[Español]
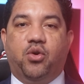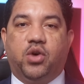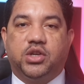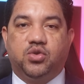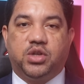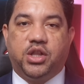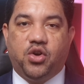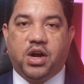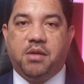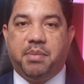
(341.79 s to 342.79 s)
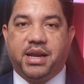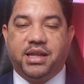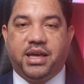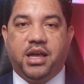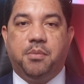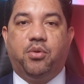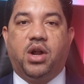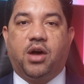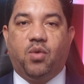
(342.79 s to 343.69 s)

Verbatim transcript: lo que sucedió en el PRD y por la